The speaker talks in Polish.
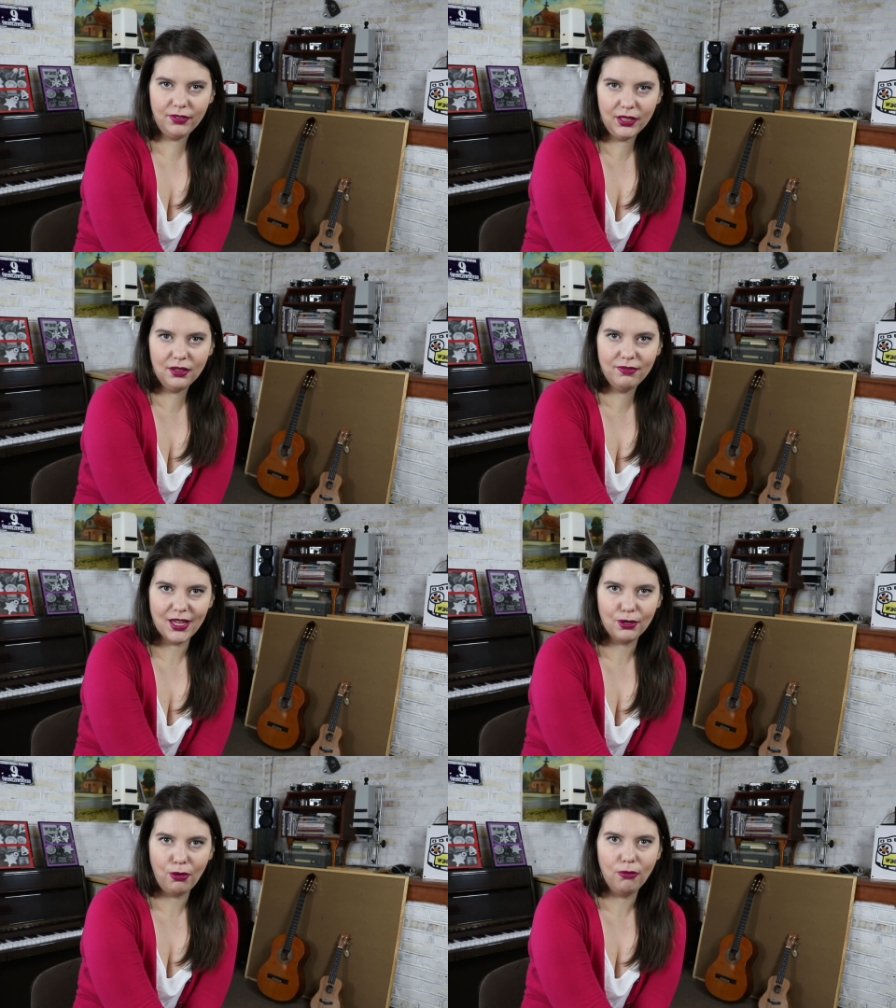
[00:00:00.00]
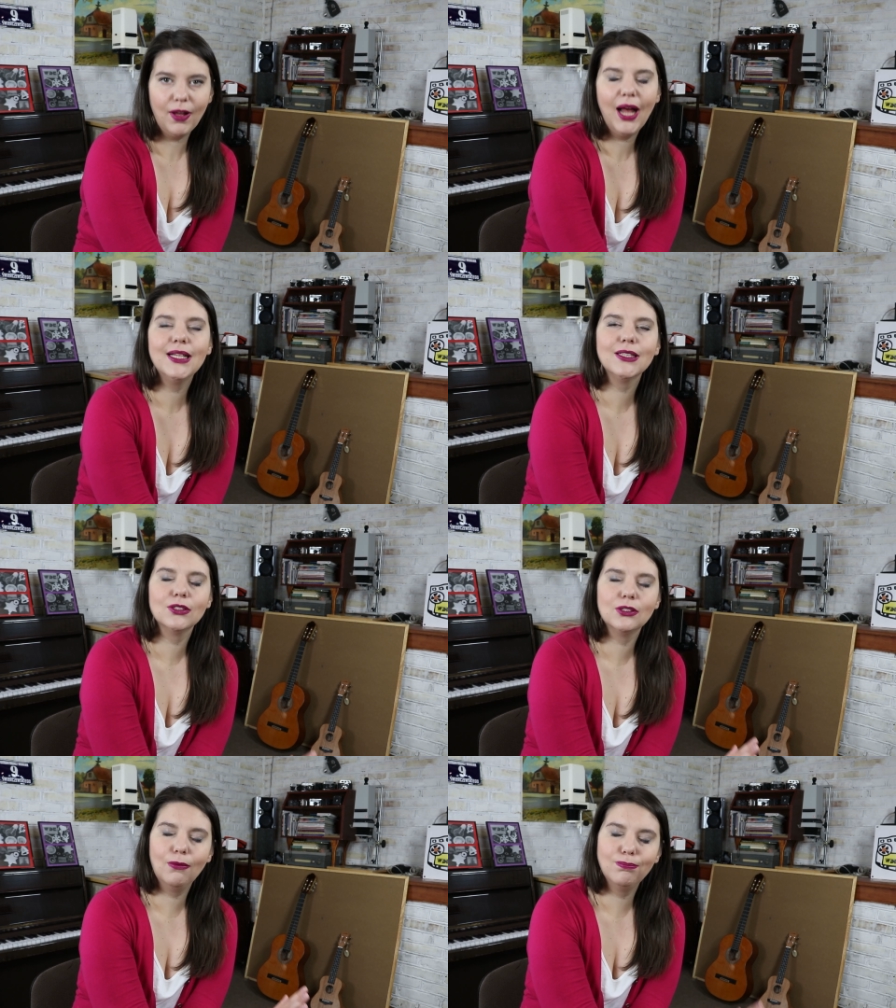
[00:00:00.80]
fajerwerków, ale
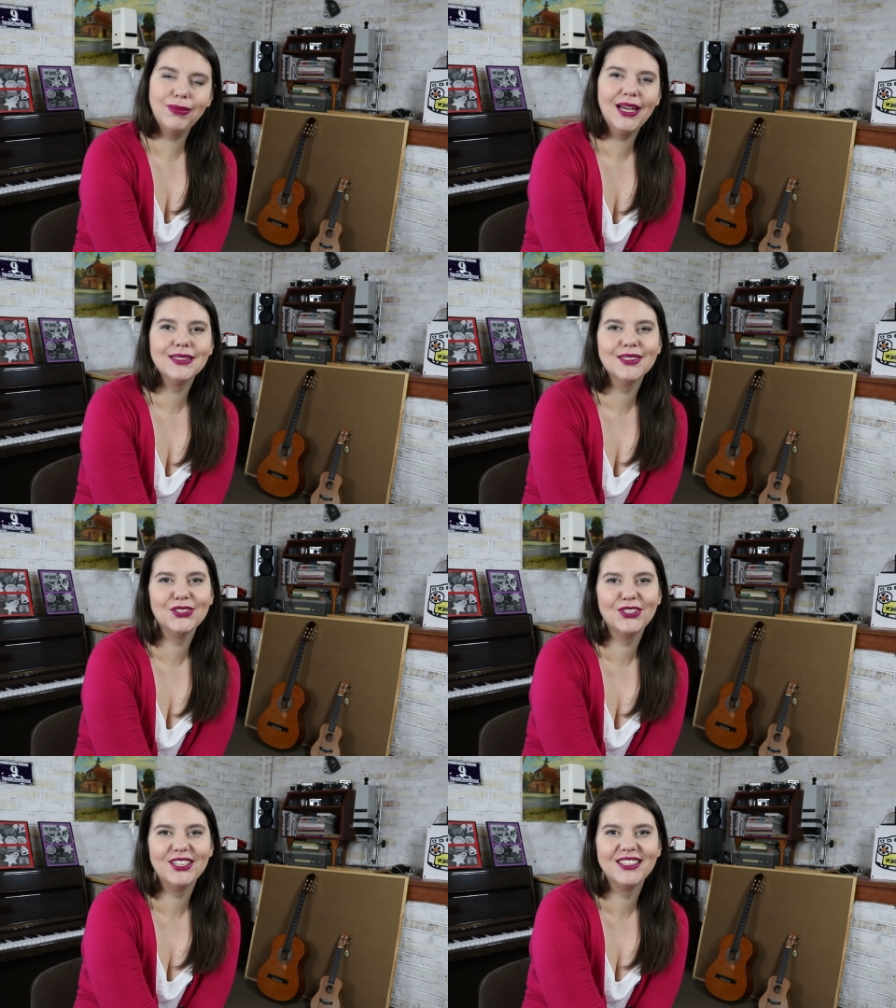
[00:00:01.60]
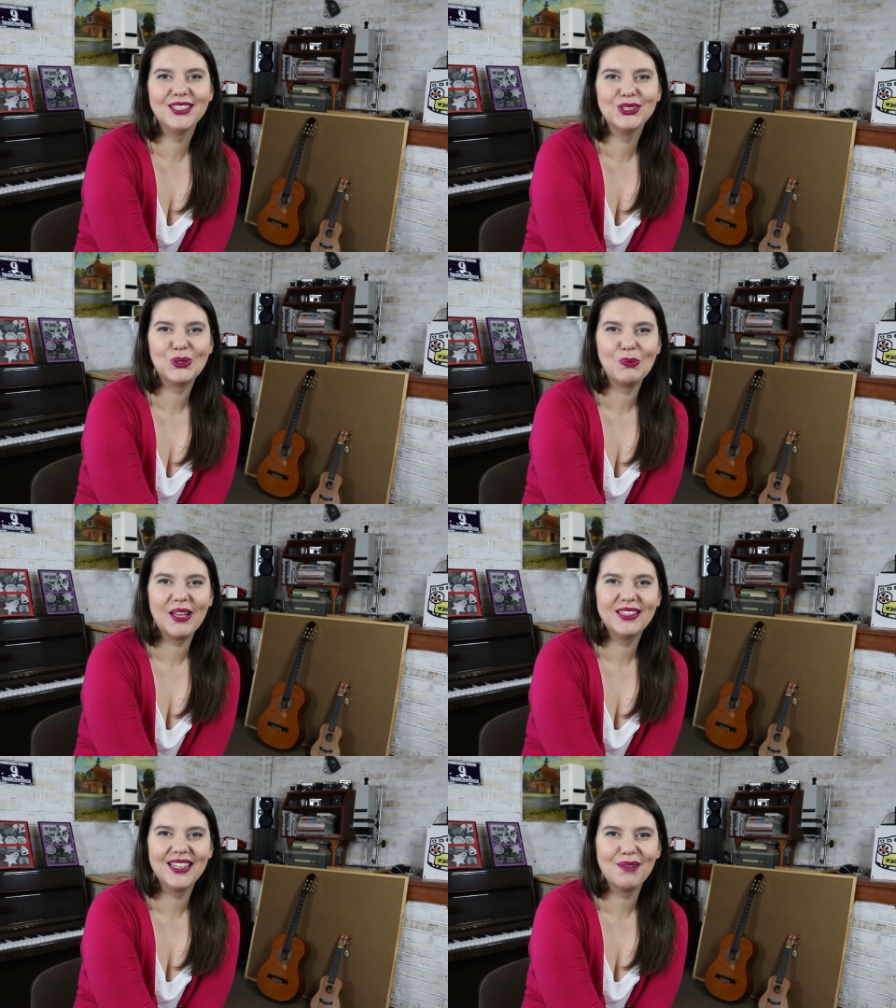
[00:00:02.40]
to są bardzo solidne
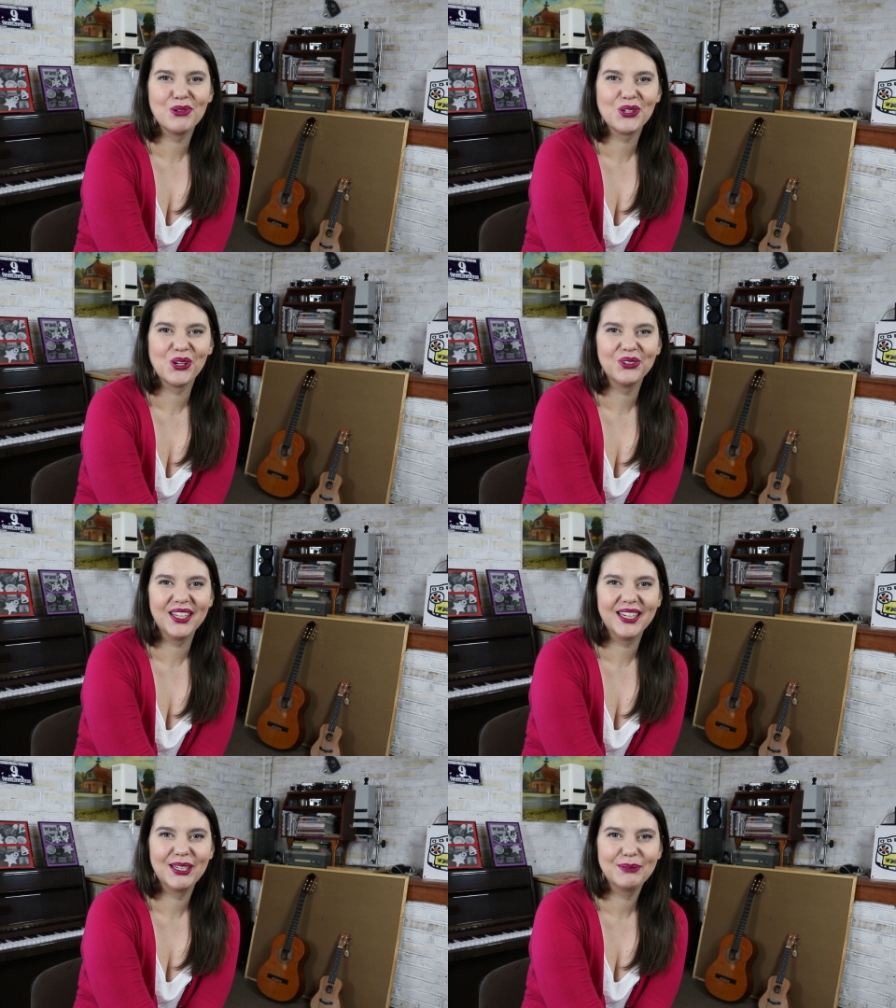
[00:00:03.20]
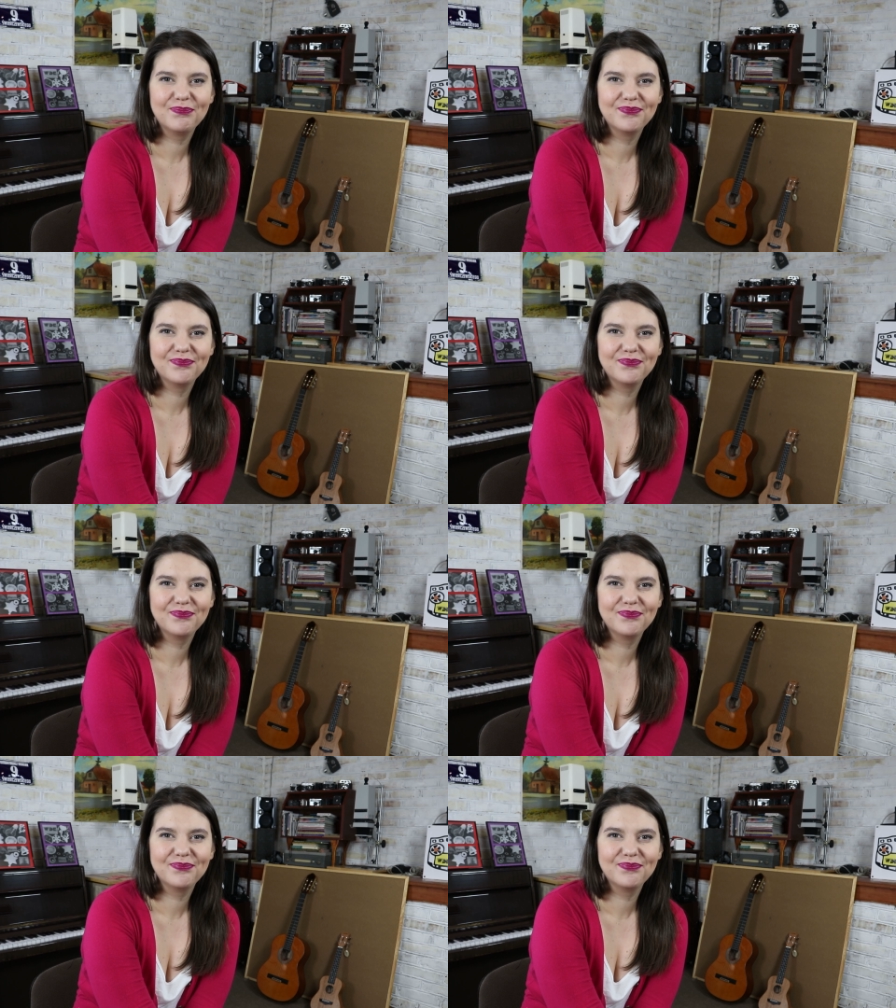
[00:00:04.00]
instrumenty na początek.